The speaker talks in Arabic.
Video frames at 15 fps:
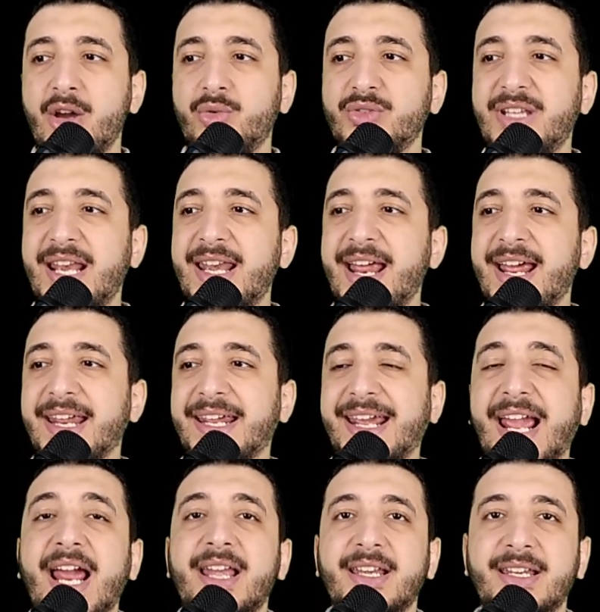وده اللي
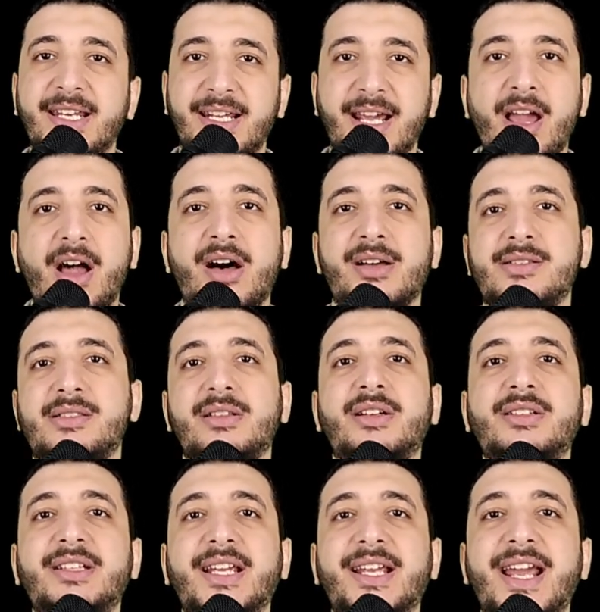هيخلي
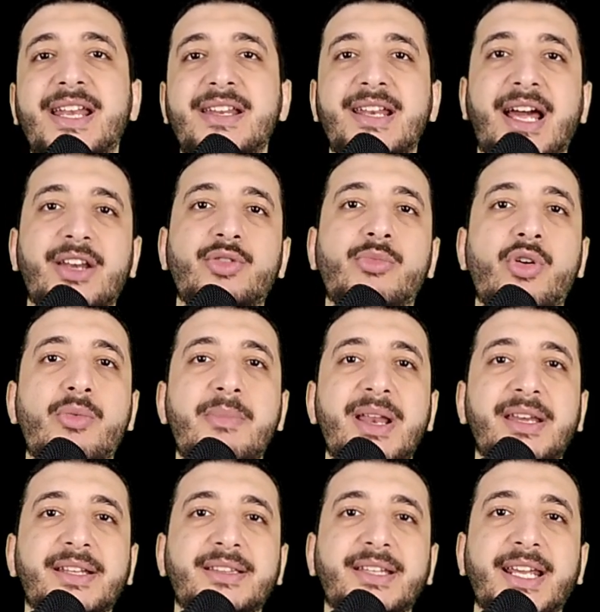اصلا يتجنن عليهم هما
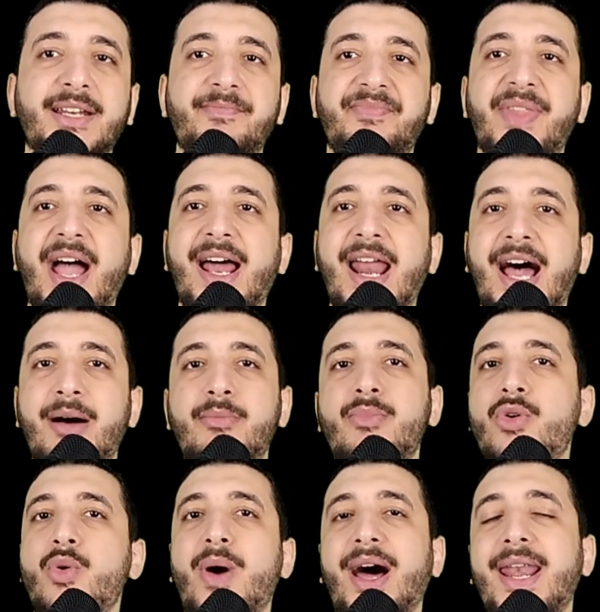الاثنين على
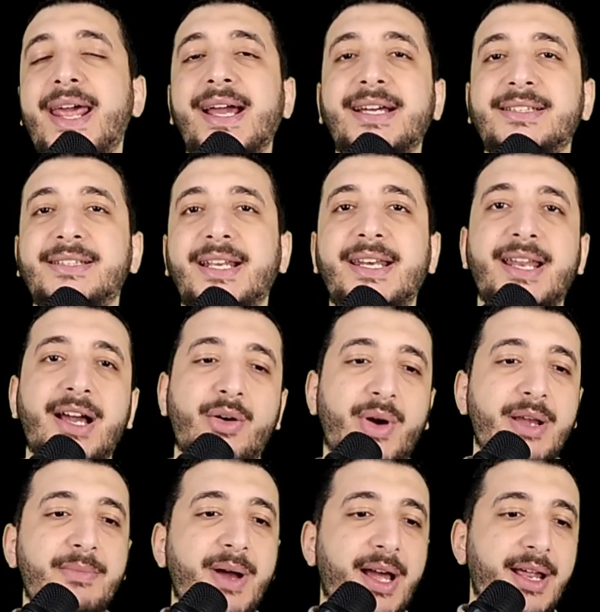عمه وعلى قاتله
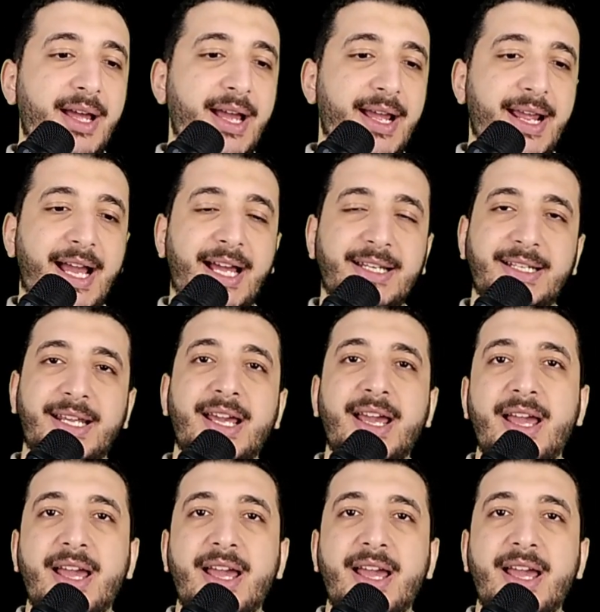وهيبقى يعني